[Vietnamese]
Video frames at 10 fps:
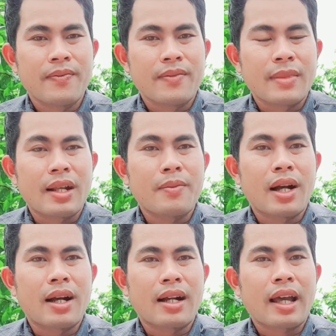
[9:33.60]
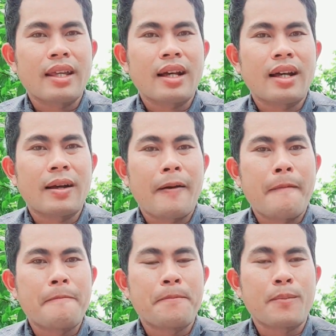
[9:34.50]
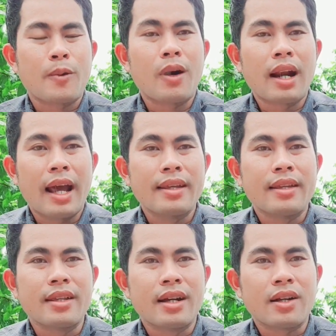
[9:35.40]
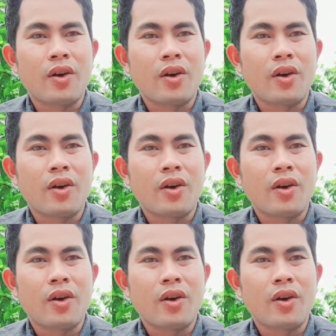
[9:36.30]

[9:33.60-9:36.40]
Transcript: Nhưng mà cái qua nay thì